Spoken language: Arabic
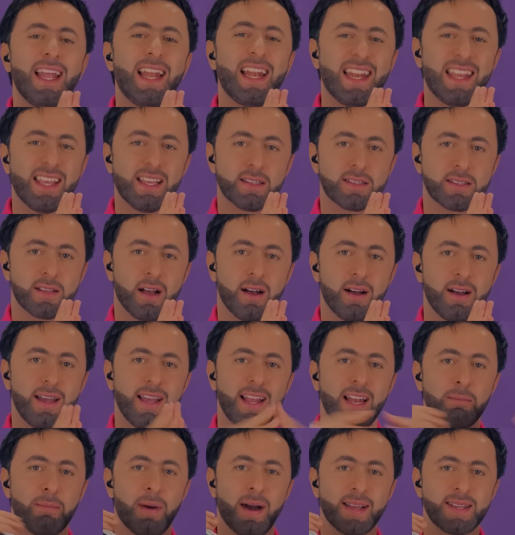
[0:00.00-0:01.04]
ليسا
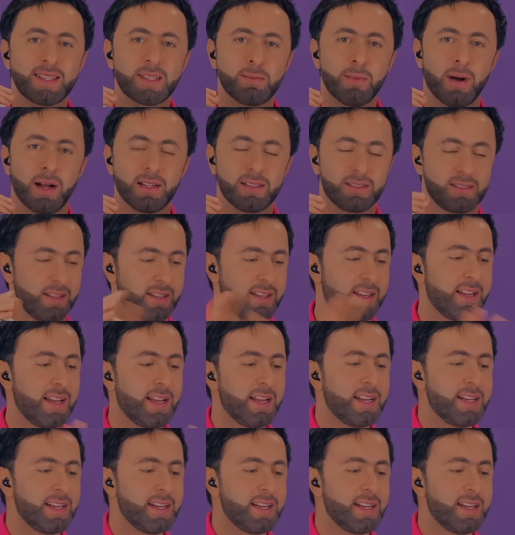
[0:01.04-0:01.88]
البايس مالتي